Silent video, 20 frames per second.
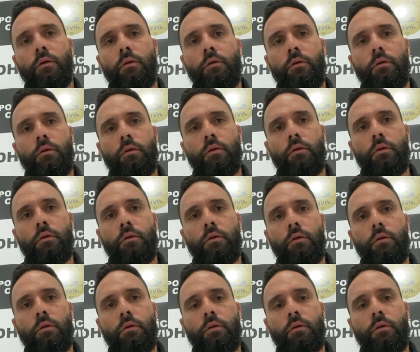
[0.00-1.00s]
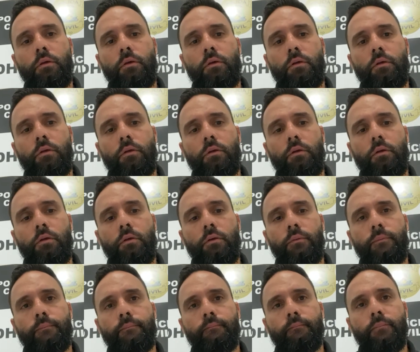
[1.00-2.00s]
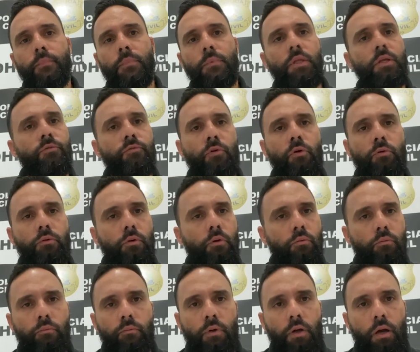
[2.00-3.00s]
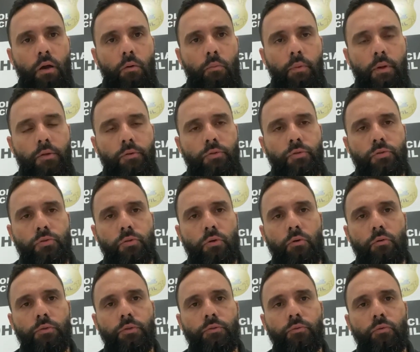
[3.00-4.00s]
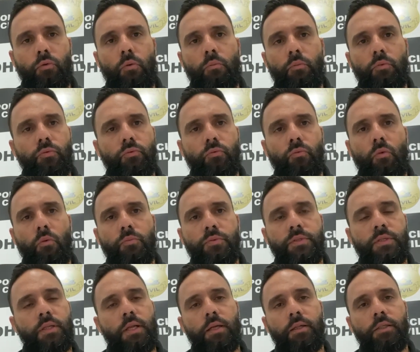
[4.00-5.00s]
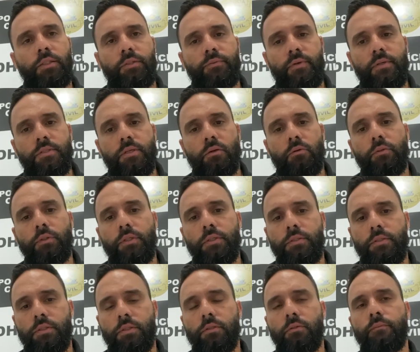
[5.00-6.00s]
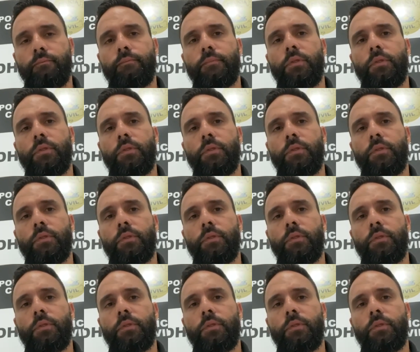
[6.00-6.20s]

e, e voltam ao banho de sol de como, como se nada tivesse acontecido.